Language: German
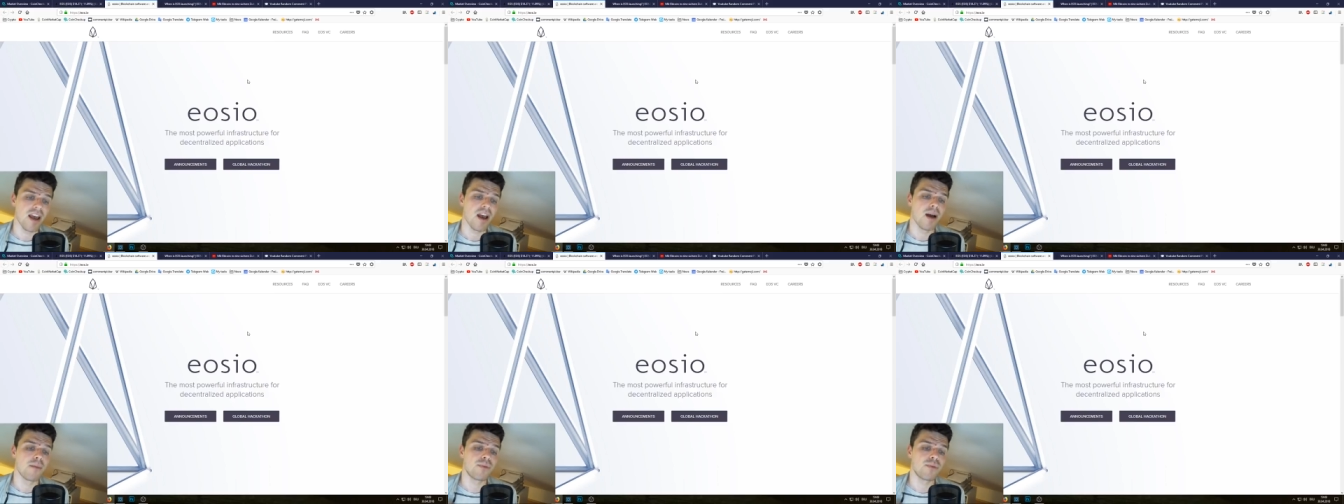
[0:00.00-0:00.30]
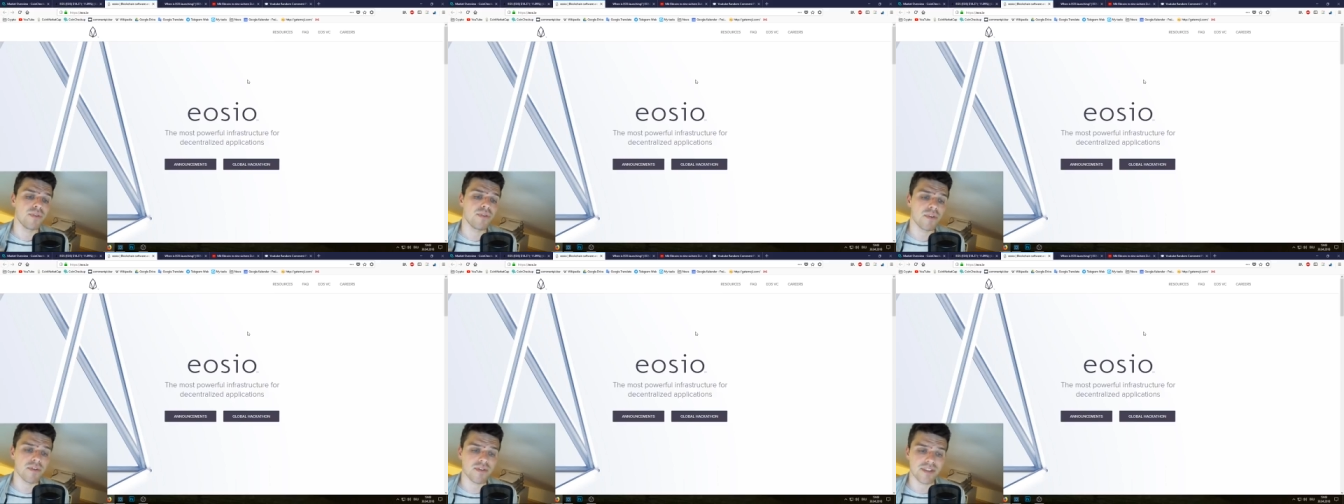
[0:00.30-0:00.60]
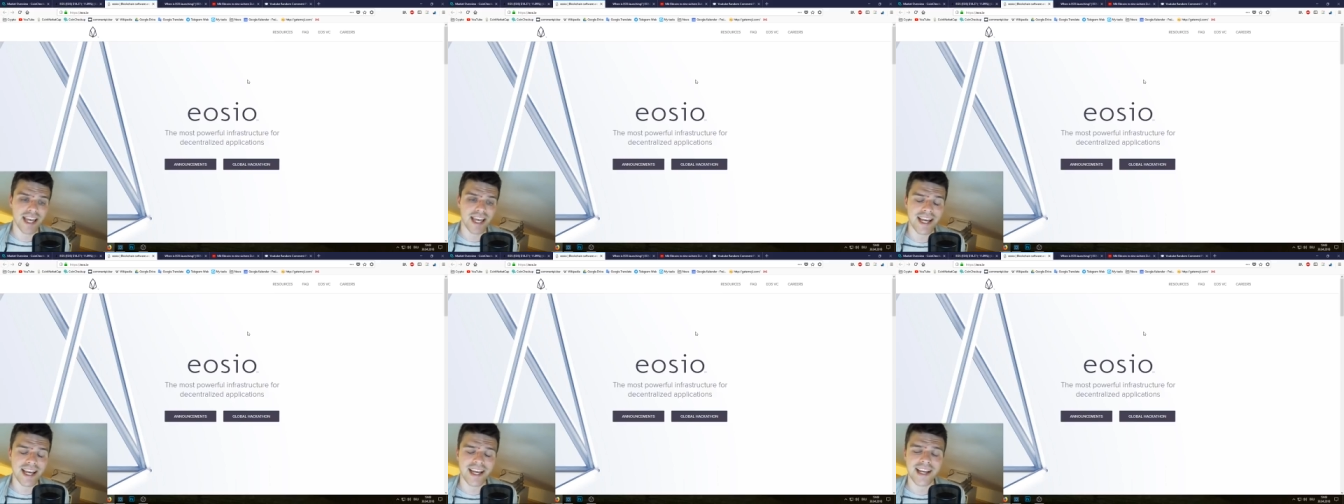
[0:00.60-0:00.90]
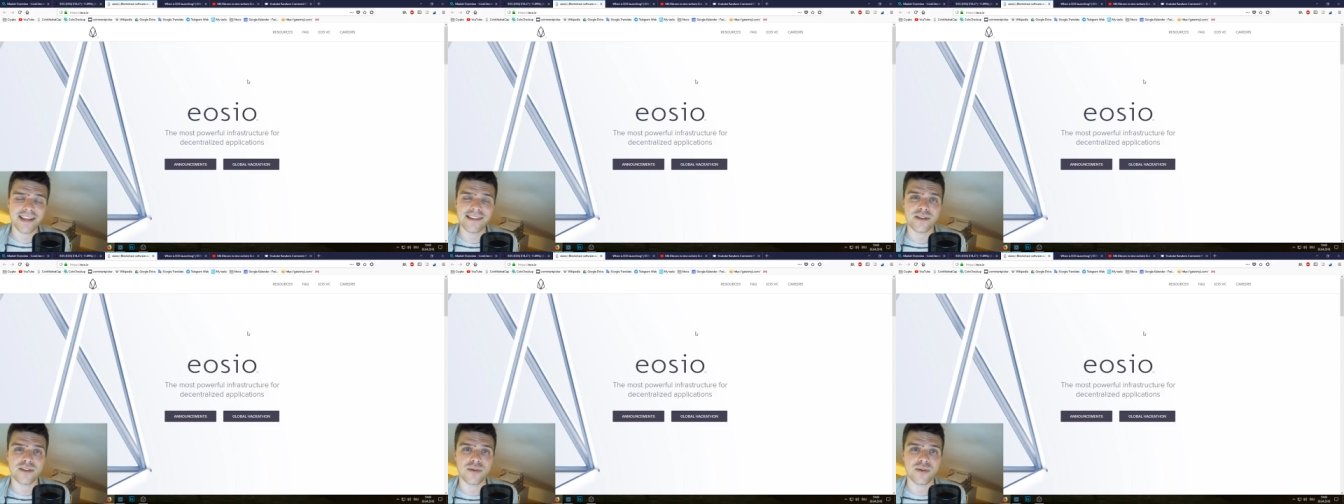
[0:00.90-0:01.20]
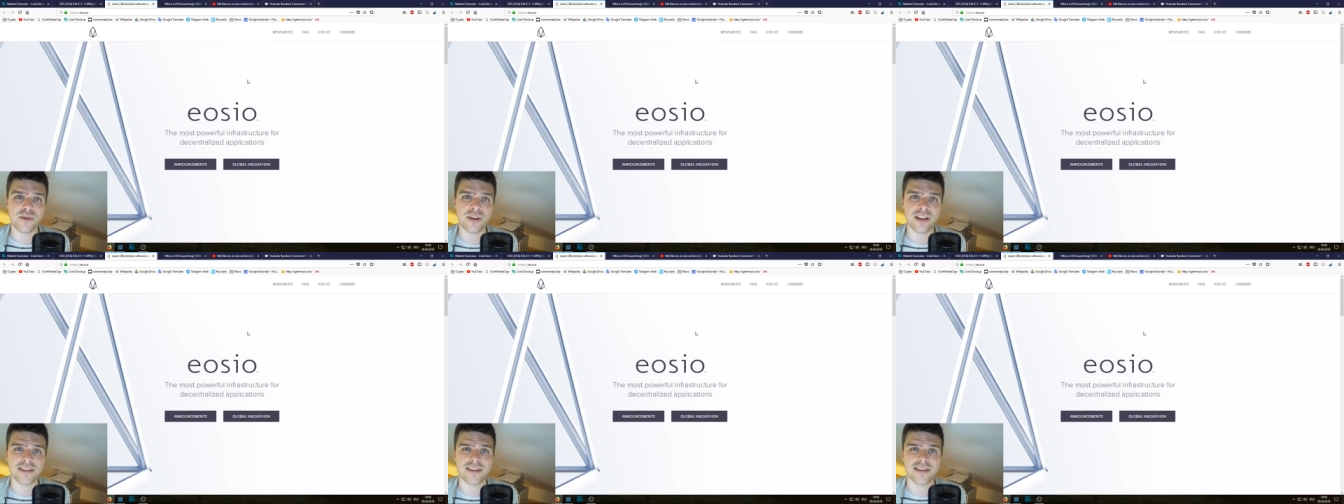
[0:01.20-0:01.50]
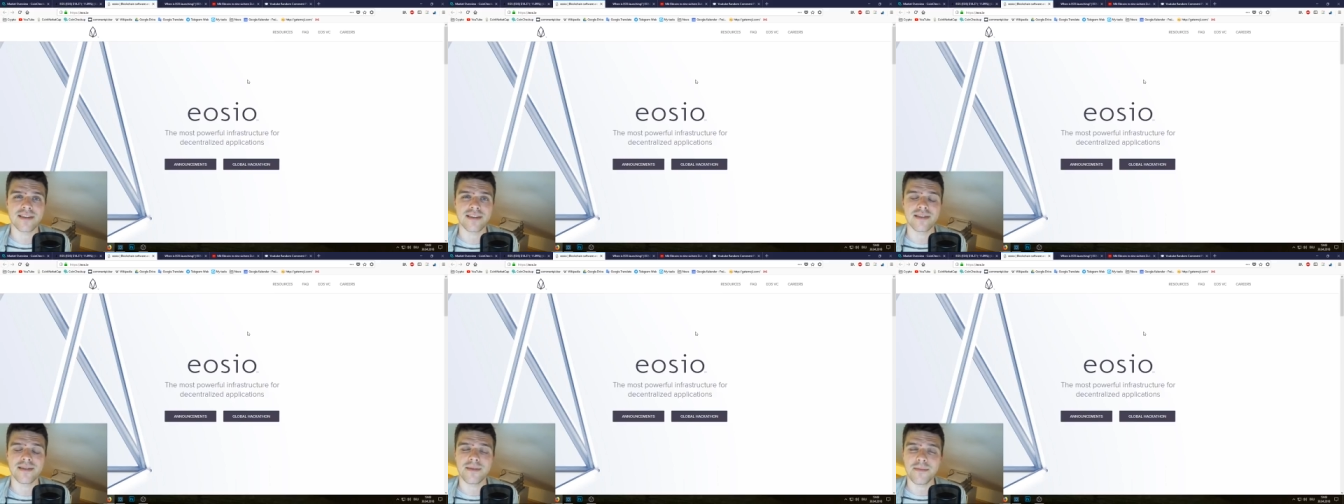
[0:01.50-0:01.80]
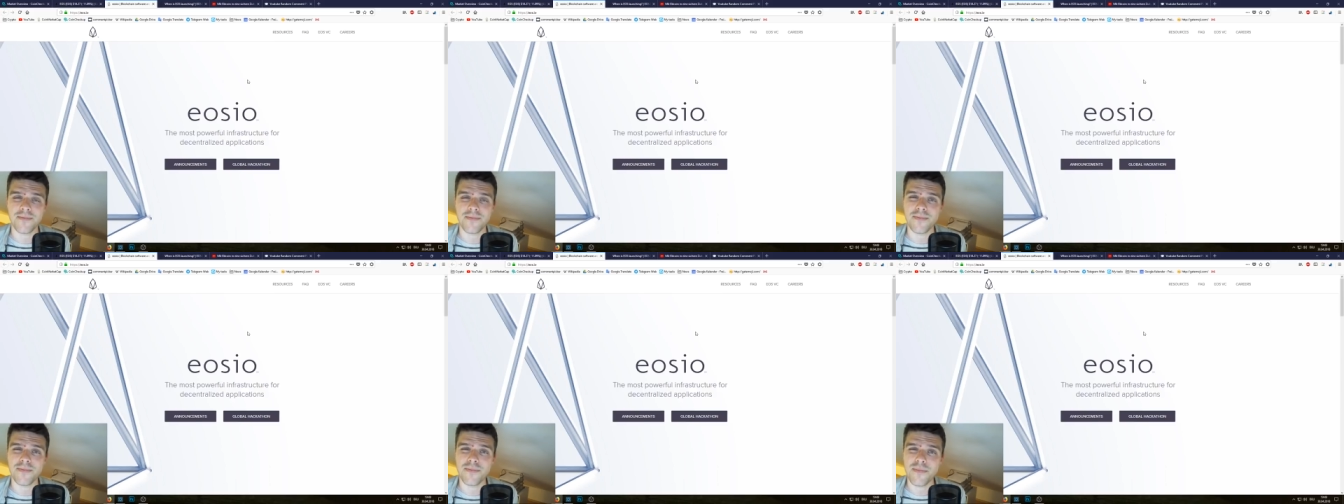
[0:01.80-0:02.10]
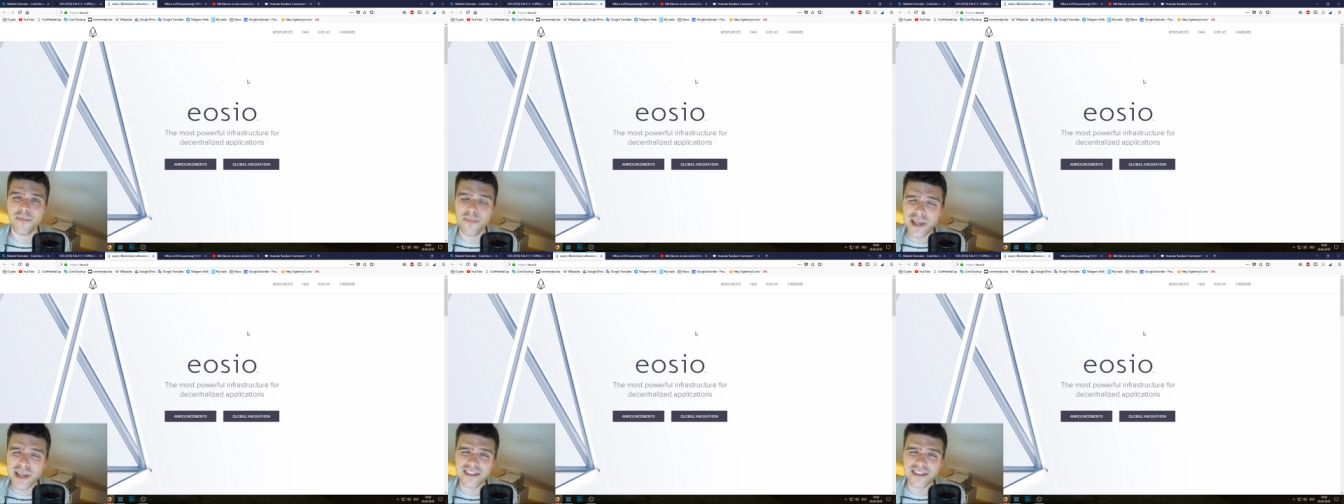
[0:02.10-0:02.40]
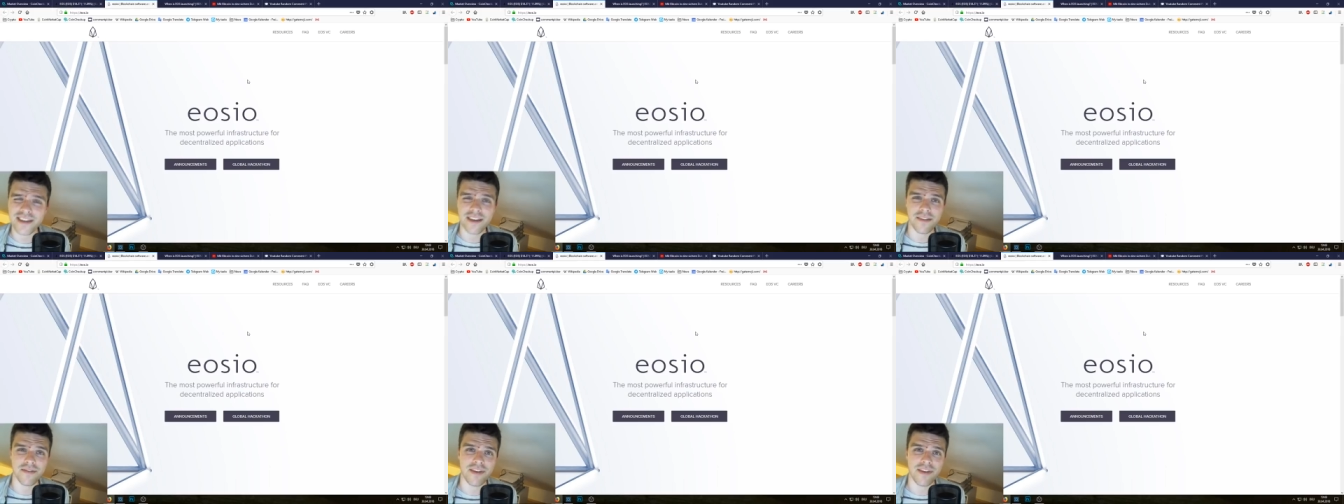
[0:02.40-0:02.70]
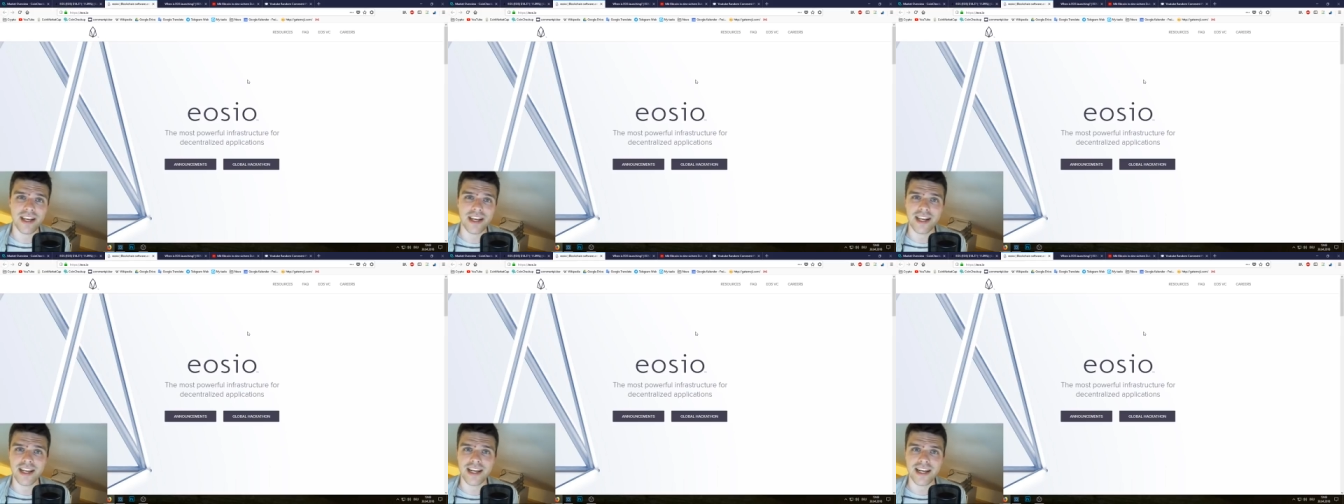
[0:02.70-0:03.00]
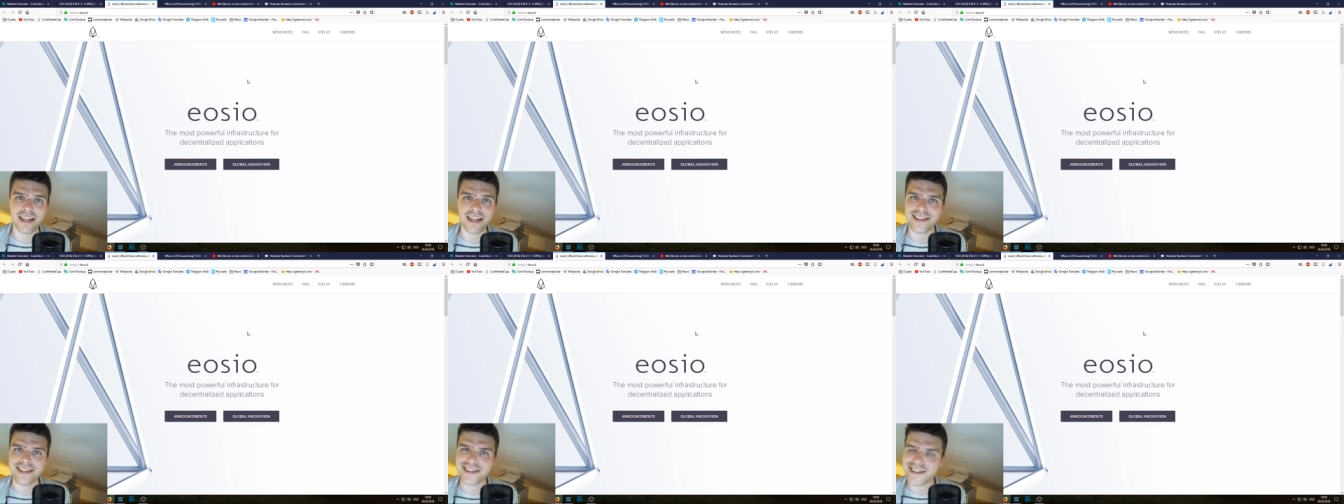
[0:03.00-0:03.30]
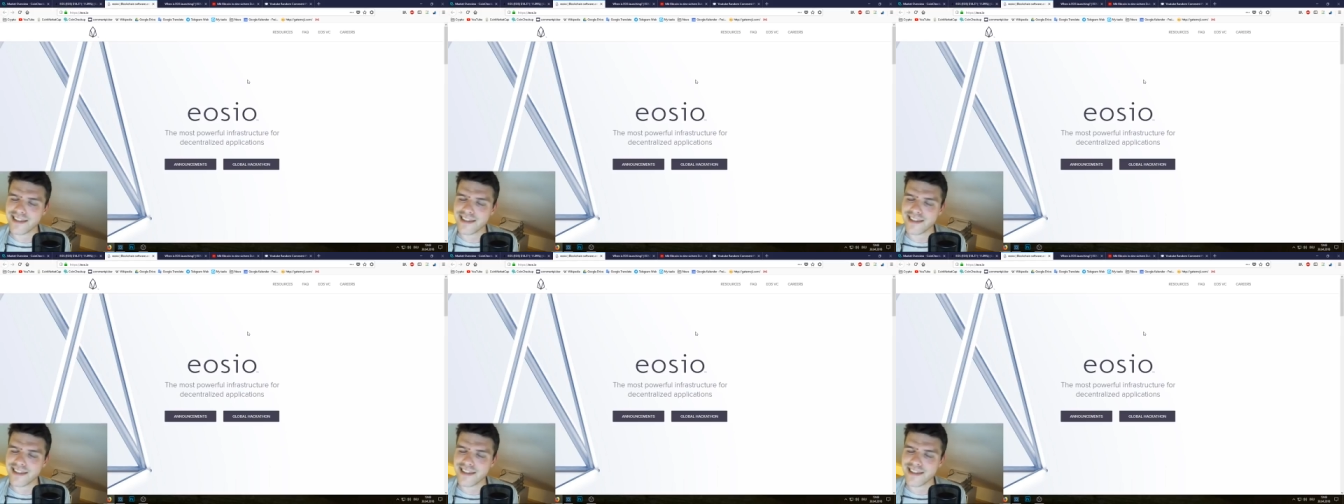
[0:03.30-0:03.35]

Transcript: Proof of Stake ist es so, dass es ein bisschen weniger,